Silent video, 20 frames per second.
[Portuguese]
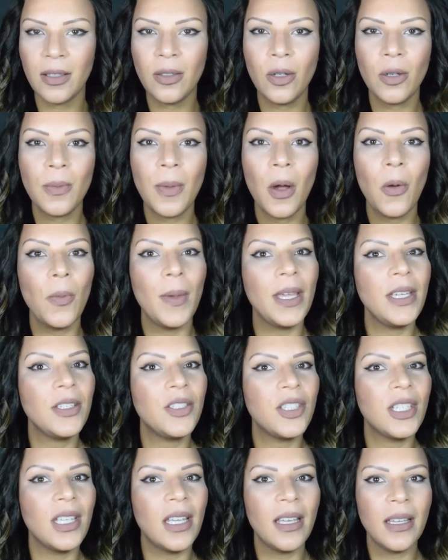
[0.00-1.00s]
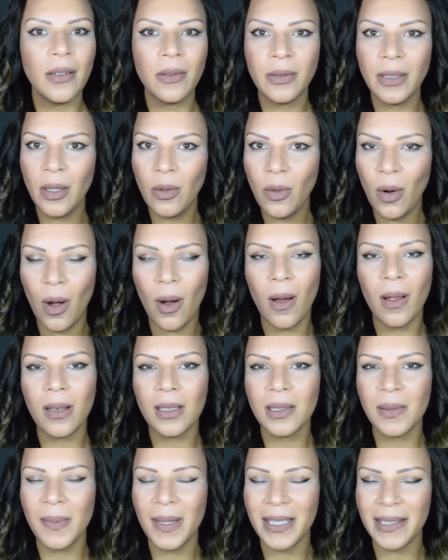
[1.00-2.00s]
Normalmente eu não colo
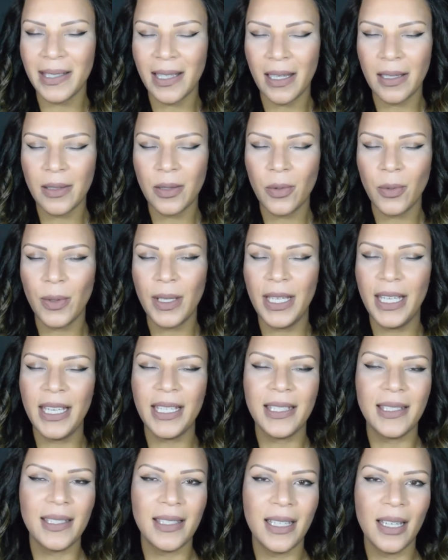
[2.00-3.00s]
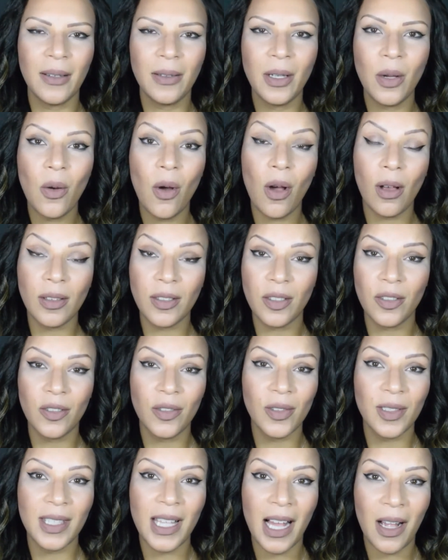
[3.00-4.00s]
as minhas lace wigs, eu não gosto de
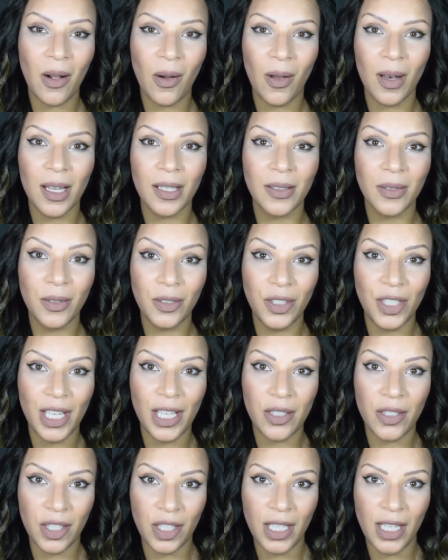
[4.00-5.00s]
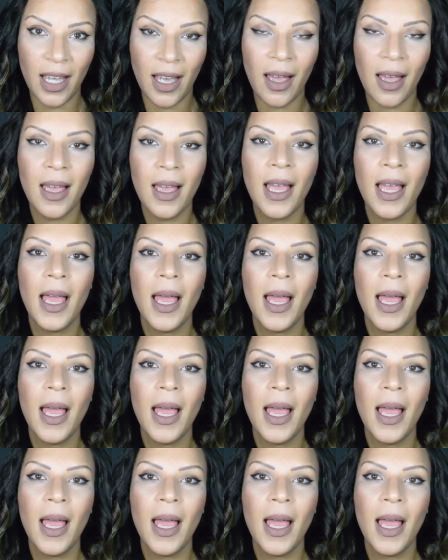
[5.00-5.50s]
usar cola no dia a dia,